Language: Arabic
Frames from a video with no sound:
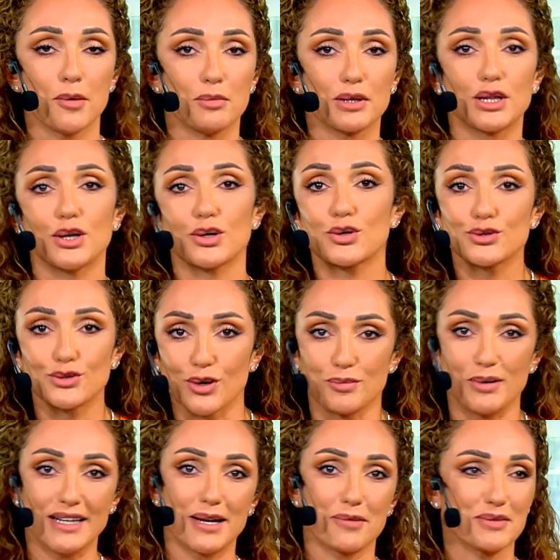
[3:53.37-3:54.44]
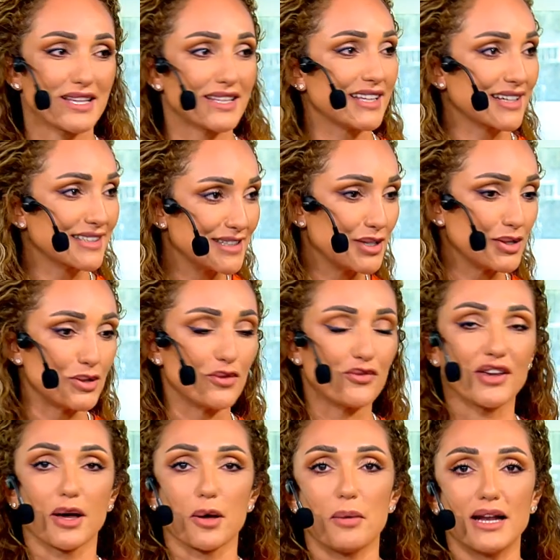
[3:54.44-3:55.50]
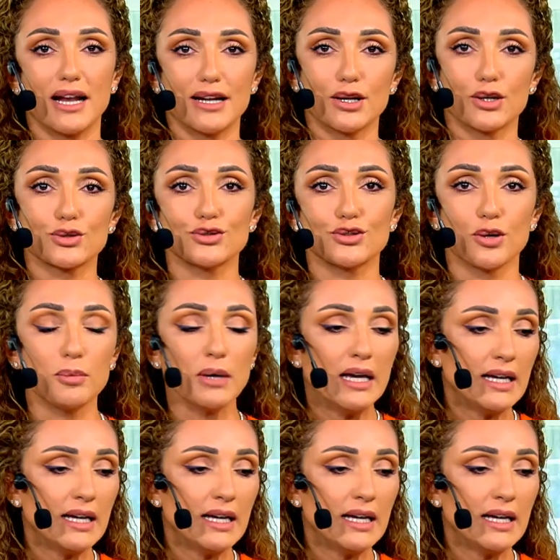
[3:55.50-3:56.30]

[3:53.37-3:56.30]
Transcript: مثل الكتب احنا انبسطنا كثير انه في اقبال على الكتب